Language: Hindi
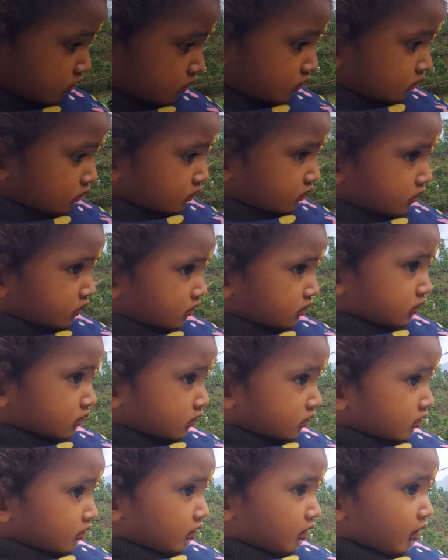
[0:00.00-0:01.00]
है खेलना है
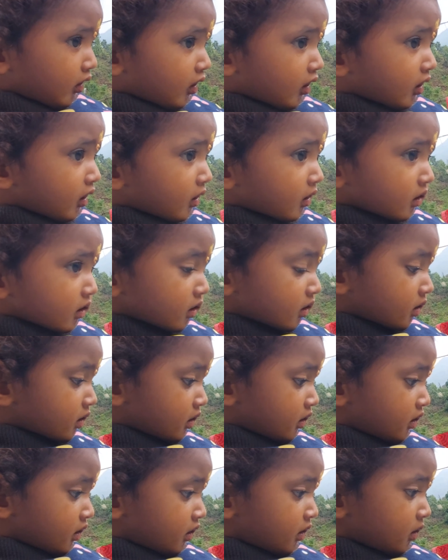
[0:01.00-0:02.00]

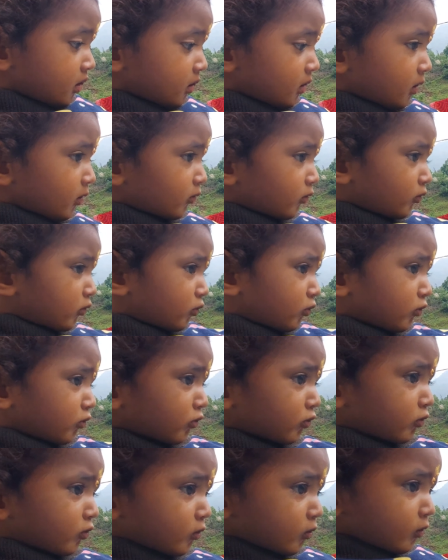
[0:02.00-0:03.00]
हैं
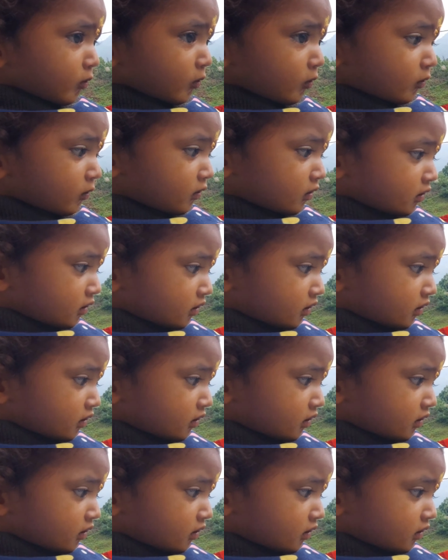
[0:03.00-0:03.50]
नीचे